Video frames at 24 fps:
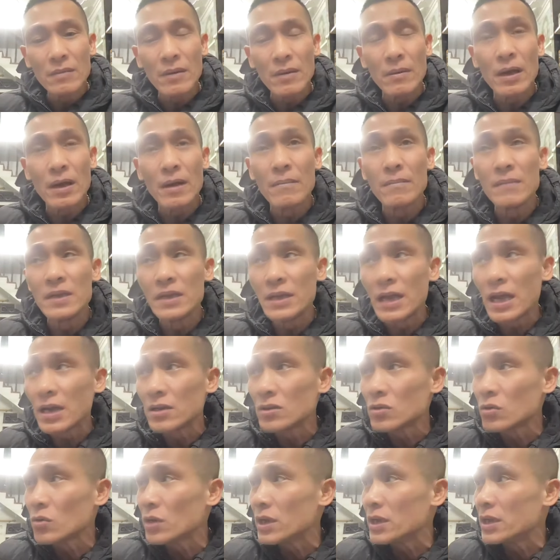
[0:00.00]
mà, mà mình
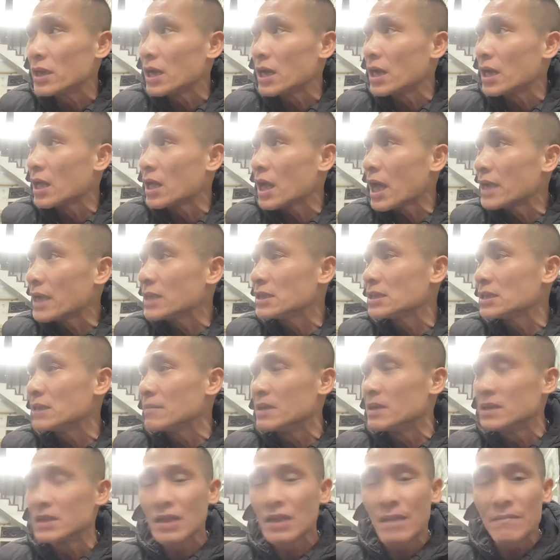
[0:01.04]
đáng tuổi à, anh
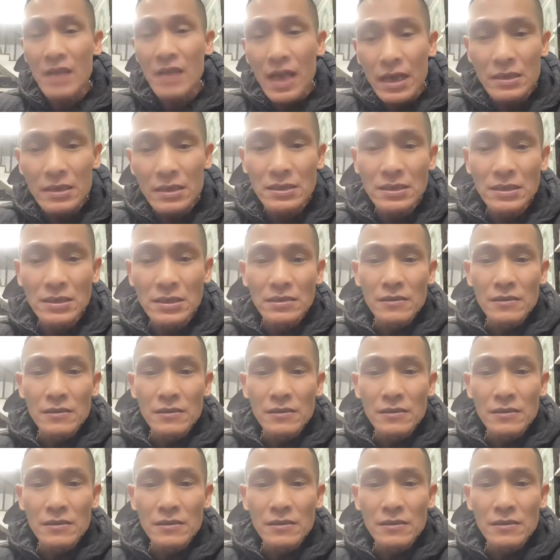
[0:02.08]
thì mình dám nhận